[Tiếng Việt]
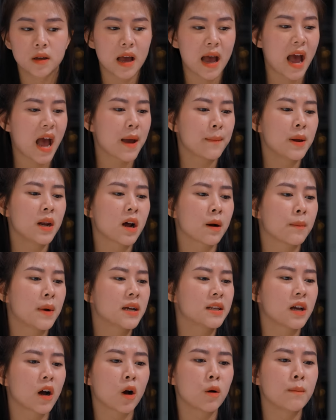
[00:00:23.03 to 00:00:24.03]
Ai biết được
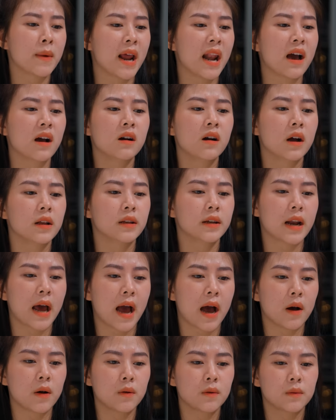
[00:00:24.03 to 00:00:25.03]
bây giờ con bé là người như
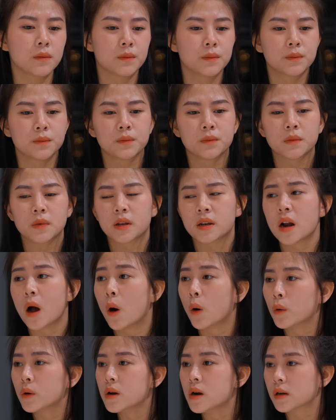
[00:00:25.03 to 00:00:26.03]
nào
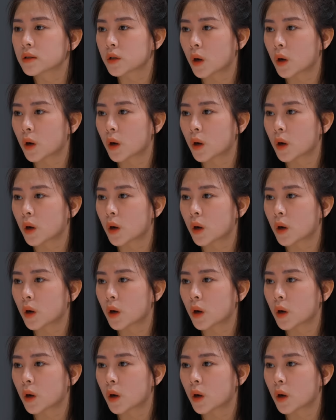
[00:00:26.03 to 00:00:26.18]
Đầu đường